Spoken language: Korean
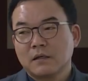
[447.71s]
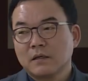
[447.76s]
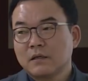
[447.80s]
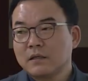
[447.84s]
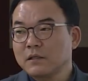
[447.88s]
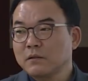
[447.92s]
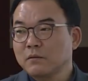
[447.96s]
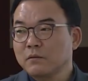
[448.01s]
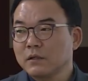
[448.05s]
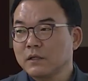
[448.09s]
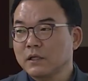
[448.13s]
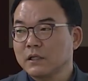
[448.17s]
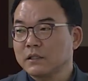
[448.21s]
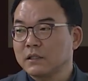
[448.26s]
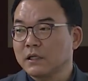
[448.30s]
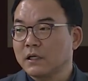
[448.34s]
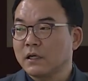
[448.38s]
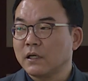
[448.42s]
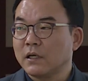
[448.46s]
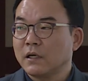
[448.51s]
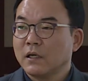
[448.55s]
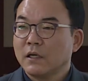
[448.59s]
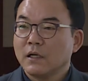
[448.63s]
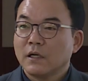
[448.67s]
그러다 보니까
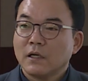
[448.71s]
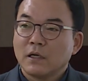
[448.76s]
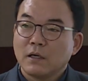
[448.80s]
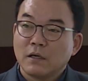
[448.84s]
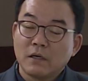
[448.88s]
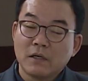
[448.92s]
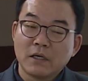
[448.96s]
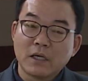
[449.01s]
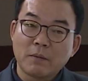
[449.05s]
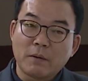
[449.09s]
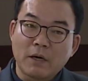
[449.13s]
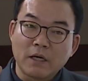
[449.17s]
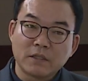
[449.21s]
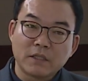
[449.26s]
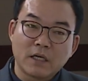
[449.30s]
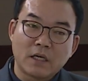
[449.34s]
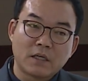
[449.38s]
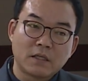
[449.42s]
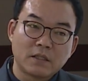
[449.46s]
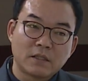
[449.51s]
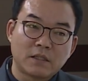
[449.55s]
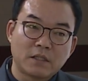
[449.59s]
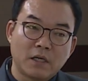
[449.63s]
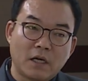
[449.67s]
이제 응해
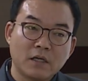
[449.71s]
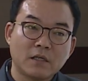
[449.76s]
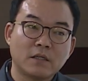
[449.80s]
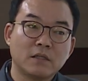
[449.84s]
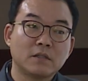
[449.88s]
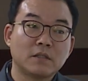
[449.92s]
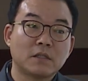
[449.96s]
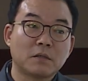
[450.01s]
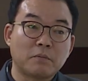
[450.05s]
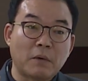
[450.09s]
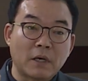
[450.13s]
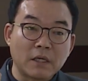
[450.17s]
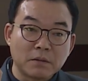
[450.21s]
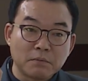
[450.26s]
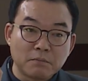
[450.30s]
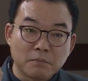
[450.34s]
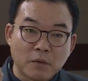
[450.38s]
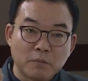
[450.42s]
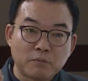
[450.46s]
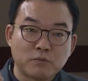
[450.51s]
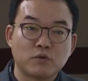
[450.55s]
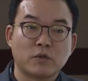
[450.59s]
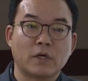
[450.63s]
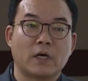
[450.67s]
방지하는 친환경적
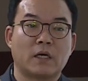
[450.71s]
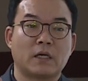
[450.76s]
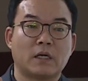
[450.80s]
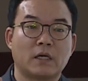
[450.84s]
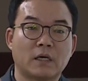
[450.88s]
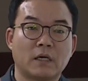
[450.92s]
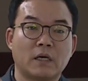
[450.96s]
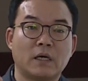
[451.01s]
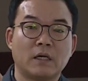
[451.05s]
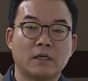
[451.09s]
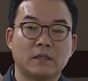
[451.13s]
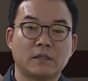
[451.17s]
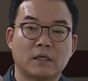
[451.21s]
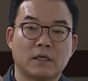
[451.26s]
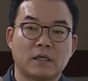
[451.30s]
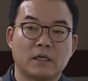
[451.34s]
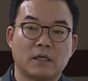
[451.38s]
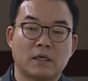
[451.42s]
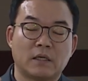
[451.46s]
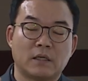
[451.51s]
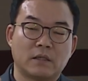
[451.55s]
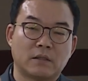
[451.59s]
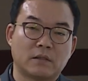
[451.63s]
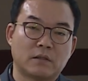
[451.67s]
방법 중에 하나가
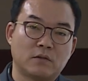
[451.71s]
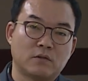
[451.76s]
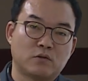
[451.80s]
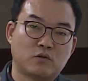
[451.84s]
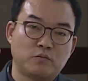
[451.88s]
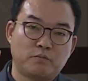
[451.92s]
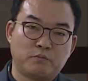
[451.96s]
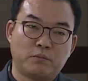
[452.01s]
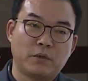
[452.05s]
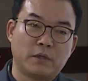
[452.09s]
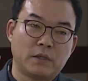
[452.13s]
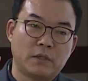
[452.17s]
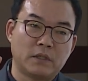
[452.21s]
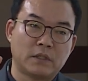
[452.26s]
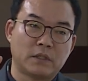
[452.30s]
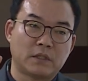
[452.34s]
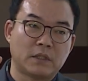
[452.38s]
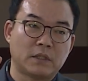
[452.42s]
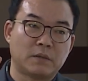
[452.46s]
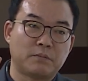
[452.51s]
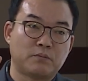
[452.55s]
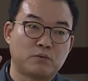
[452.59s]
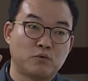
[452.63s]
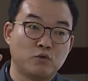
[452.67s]
이제 그
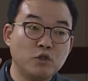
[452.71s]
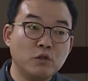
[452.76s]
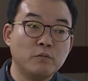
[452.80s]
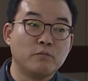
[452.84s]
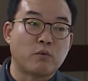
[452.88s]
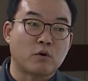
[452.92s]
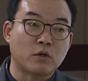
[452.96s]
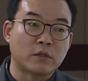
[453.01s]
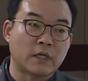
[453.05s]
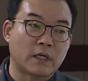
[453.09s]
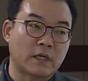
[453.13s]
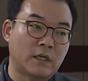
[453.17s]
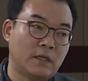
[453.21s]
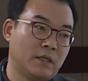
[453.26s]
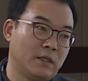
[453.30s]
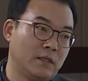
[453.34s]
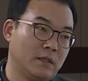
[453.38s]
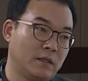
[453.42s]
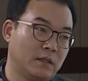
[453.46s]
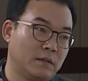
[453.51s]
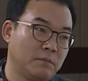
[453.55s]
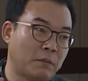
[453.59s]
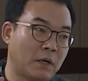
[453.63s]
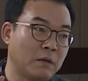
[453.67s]
숯벌집 유인 포살
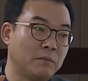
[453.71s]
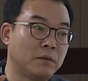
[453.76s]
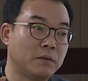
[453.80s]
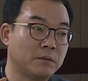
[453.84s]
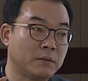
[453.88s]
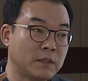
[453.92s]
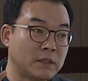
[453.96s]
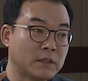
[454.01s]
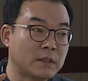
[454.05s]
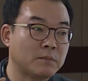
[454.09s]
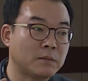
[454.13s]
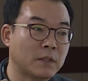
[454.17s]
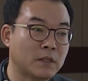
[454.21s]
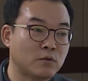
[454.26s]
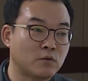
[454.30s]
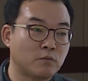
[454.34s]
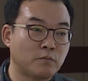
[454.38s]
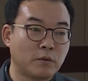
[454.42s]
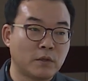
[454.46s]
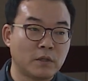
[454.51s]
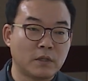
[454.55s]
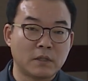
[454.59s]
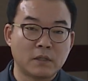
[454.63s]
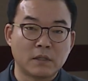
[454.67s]
방법이 있습니다.
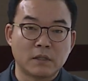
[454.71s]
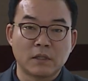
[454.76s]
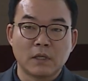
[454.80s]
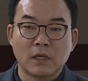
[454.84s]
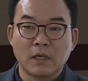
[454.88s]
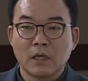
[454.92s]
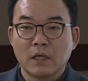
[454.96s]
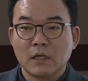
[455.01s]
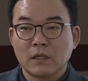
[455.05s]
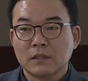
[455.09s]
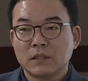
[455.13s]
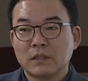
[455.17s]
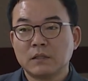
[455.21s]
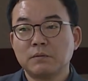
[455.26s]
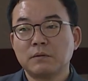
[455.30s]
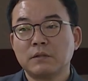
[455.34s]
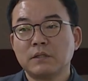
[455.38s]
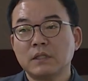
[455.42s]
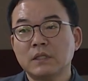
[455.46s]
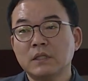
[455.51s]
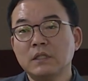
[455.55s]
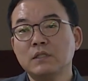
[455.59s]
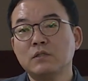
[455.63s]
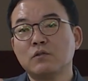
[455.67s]

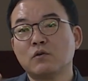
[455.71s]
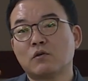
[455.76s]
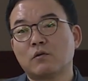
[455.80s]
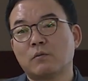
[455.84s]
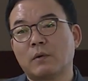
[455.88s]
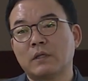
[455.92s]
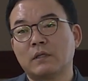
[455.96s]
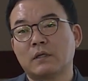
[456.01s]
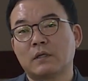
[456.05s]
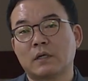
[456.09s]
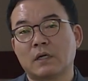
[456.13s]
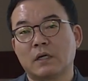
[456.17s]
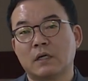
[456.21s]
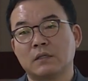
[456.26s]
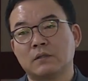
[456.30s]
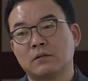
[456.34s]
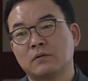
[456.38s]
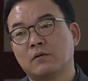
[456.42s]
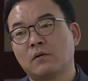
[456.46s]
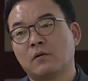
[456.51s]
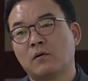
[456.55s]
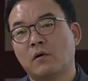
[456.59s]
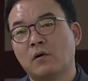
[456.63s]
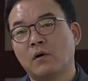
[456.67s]
숯벌집을 인위적으로 만들어
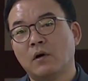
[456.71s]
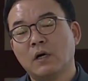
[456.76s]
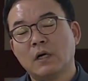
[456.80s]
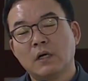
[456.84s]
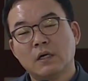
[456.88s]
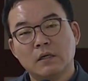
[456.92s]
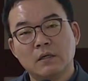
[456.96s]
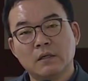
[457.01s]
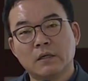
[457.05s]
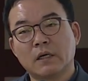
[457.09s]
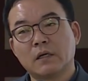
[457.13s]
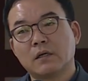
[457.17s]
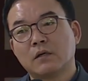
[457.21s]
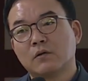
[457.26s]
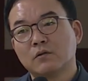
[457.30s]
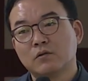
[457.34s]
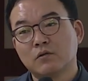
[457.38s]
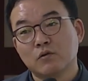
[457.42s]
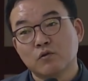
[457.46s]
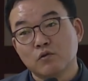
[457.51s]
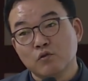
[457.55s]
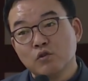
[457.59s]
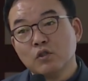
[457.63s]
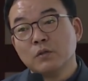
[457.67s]
가지고 응해를
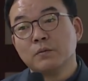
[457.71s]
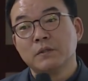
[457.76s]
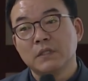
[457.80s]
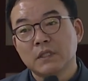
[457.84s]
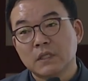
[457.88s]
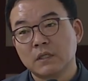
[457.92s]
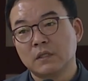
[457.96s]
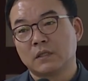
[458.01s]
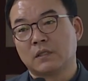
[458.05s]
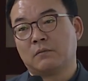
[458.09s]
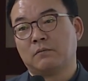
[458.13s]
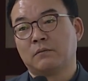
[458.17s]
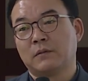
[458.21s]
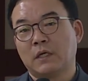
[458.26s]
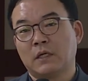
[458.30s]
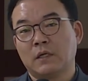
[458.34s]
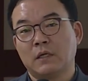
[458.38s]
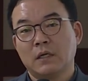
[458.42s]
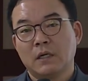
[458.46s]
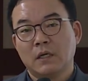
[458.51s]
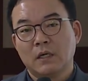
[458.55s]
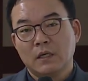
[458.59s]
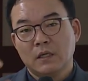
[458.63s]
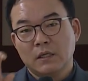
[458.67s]
그쪽으로 유입시키는 겁니다.
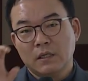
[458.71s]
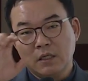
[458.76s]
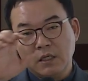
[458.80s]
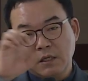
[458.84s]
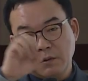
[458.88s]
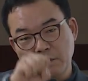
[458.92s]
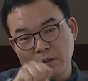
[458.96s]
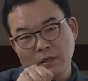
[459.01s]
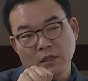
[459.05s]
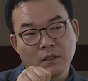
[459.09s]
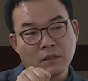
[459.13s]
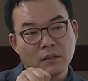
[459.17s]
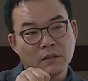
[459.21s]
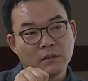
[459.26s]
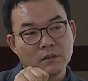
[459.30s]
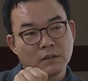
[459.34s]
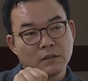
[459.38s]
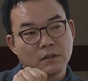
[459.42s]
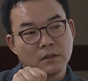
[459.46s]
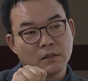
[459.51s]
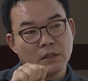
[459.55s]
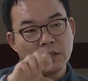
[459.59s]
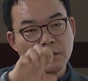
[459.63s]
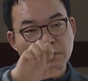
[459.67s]

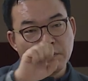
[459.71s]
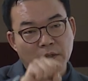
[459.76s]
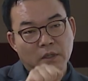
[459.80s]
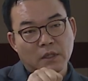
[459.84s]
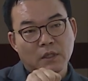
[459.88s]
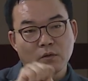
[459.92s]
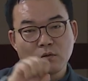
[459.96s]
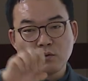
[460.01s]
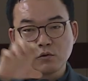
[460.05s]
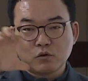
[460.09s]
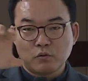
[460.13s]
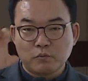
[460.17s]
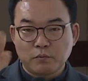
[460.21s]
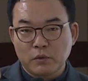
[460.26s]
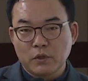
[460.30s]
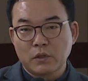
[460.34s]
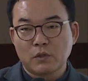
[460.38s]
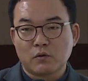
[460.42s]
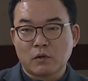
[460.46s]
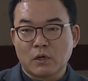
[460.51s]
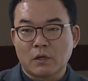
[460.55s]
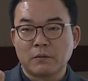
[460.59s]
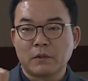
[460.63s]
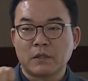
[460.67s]
일벌 일벌이 있고 숯벌이
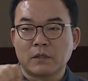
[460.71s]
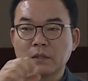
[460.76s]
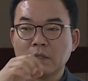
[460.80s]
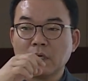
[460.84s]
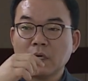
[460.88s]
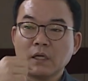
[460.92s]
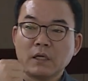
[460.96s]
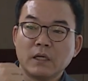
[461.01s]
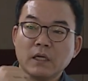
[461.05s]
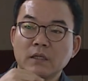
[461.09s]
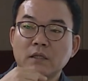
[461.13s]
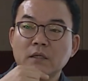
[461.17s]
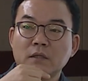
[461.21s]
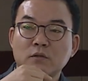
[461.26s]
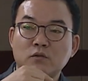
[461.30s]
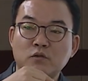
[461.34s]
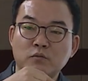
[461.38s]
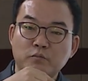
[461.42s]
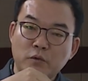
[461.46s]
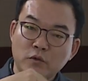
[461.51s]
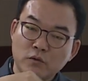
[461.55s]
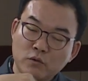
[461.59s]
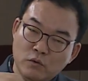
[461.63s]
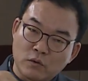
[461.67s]
있고 하면 얘들은
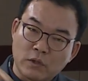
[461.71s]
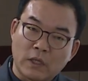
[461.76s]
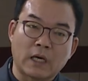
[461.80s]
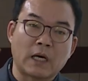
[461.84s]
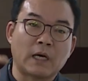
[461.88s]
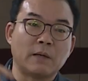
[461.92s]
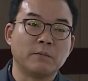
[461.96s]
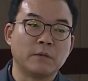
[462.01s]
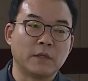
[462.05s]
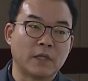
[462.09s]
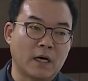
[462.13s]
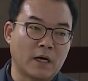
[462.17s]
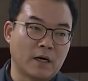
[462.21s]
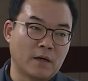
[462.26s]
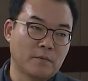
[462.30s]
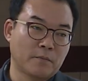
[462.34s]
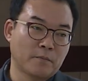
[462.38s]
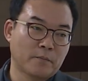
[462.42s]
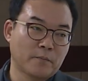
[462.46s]
숯벌 쪽으로 다 갑니다.